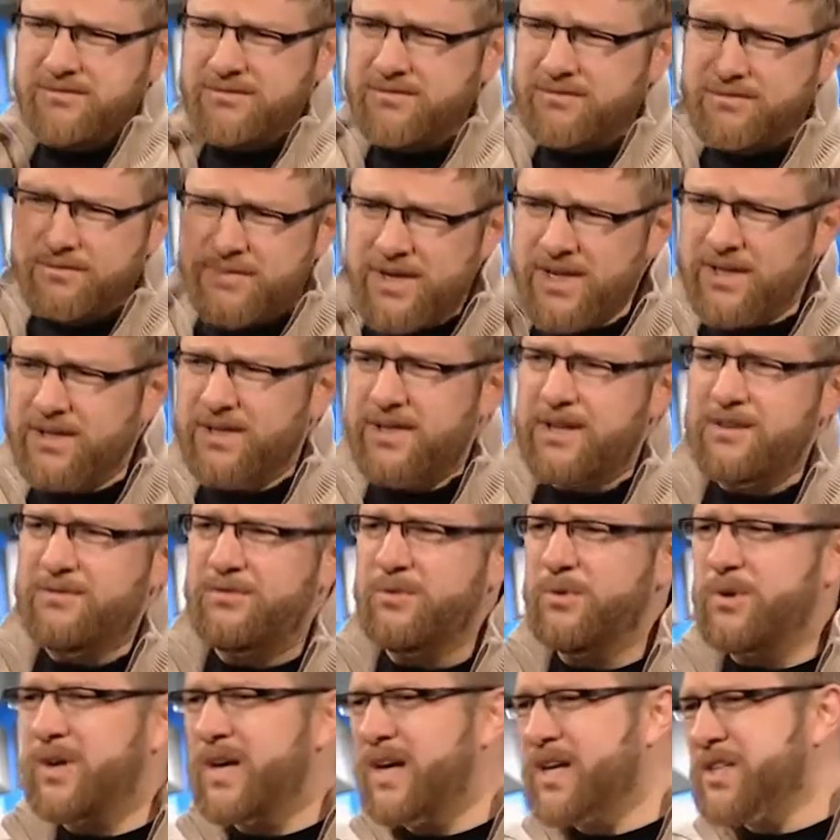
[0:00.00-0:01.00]
в белой ли
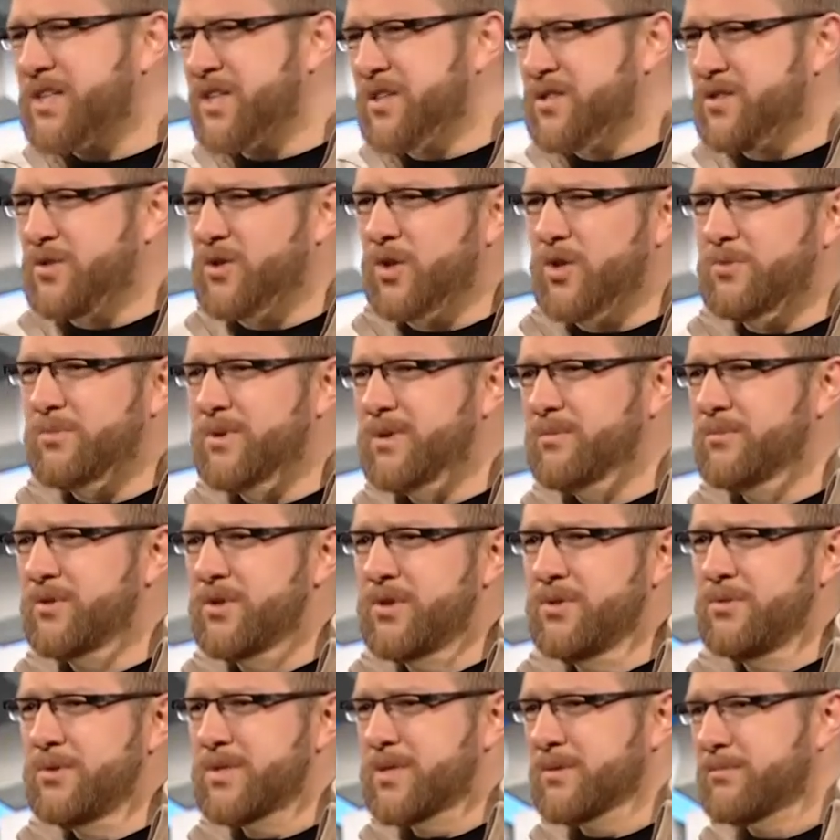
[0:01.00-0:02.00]
с голубым
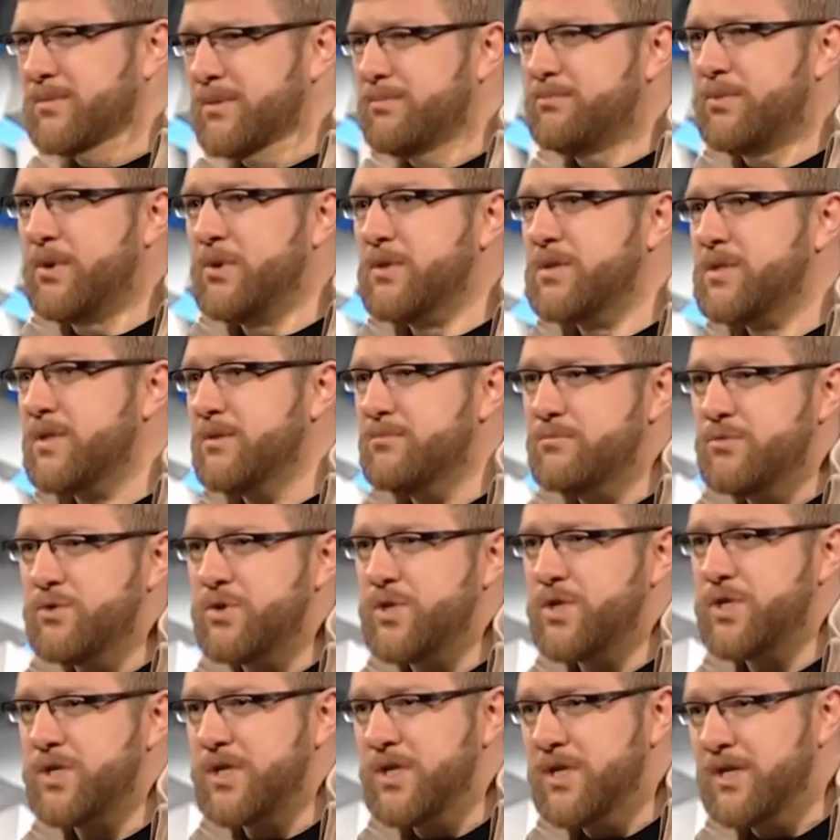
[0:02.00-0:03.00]
гюйсом, да просто
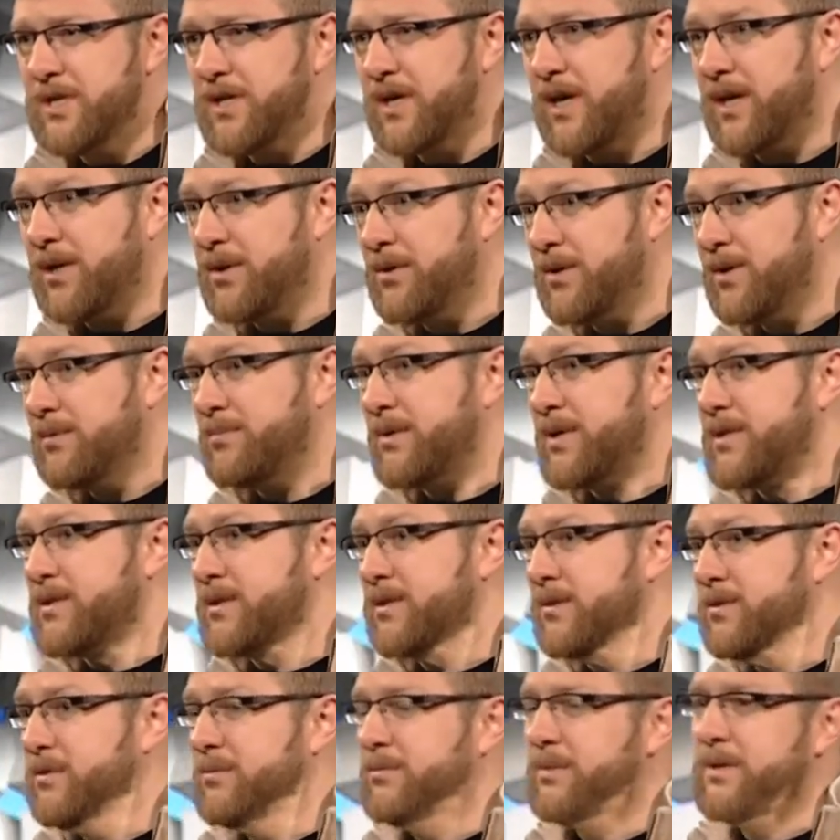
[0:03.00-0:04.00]
мужчины, который
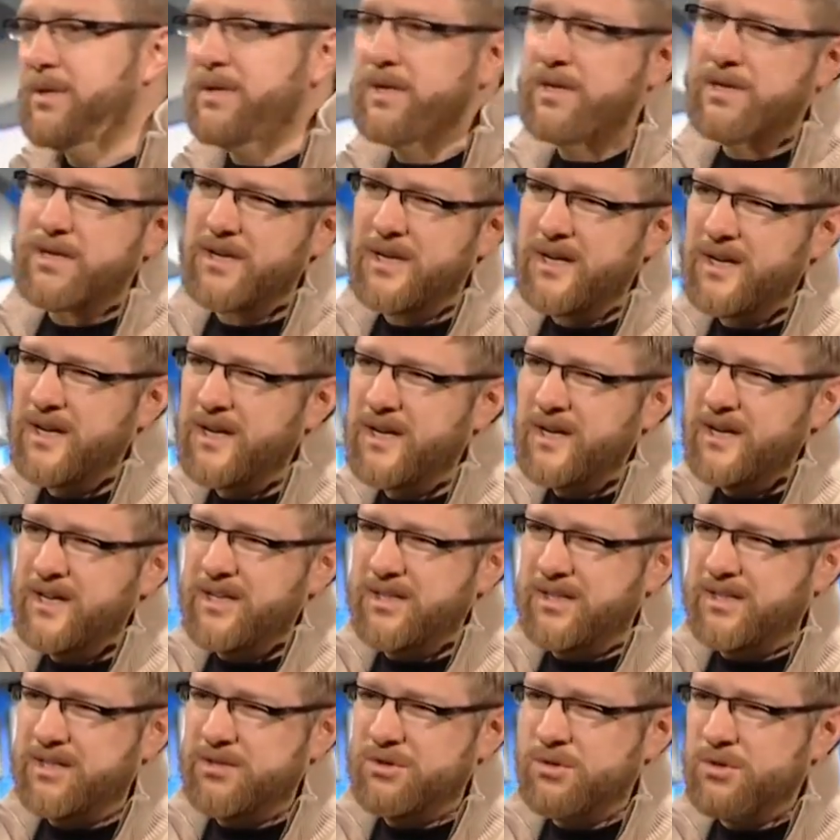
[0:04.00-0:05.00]
протянул бы ей
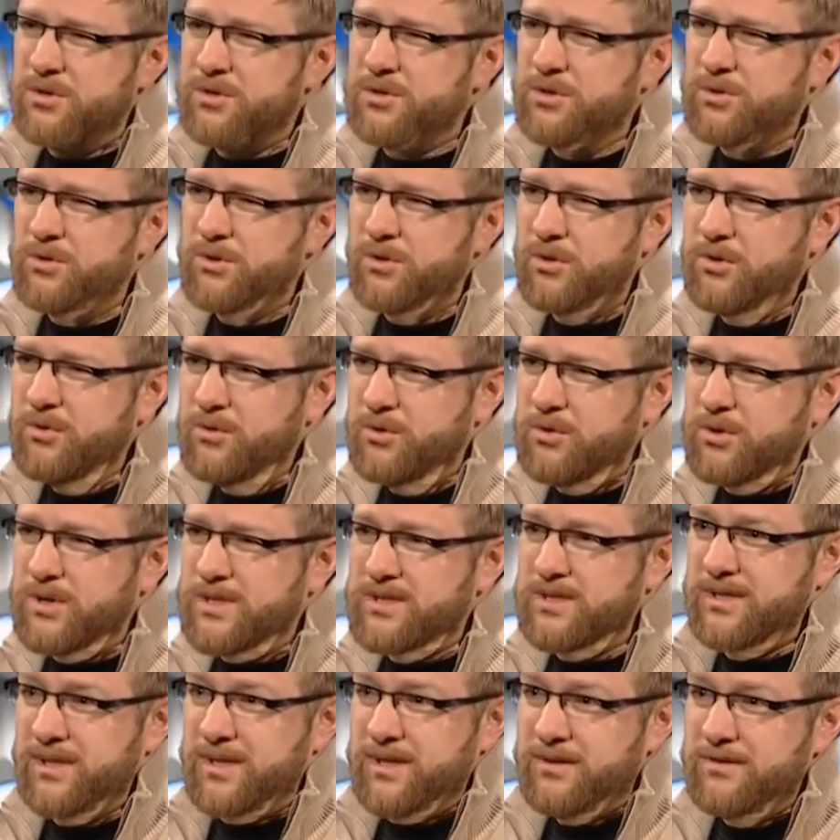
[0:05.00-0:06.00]
надежную руку,
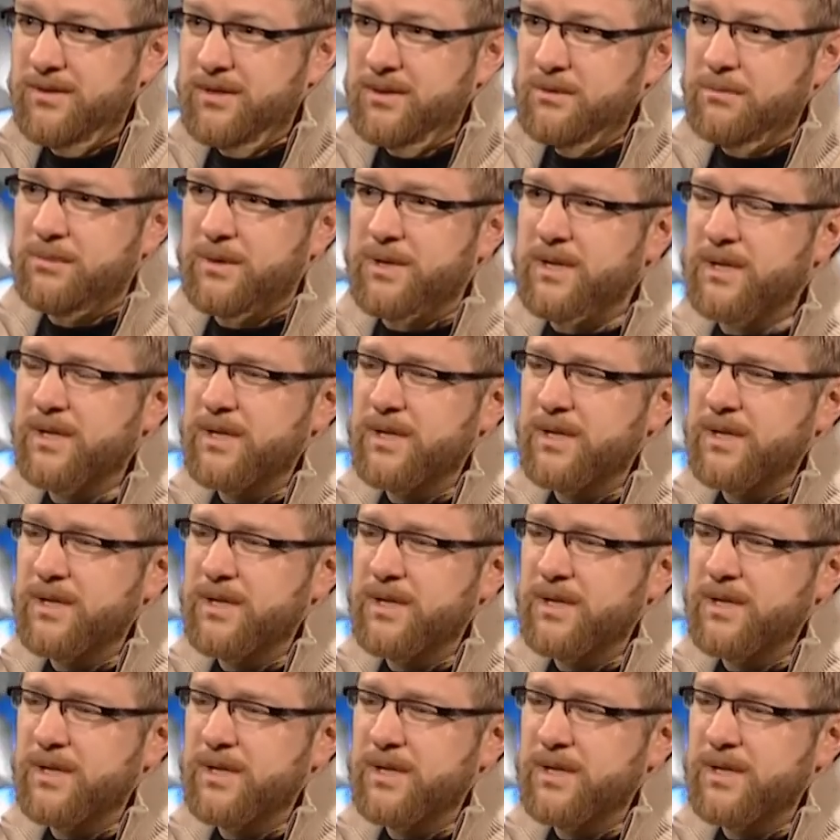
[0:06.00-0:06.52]
остановил бы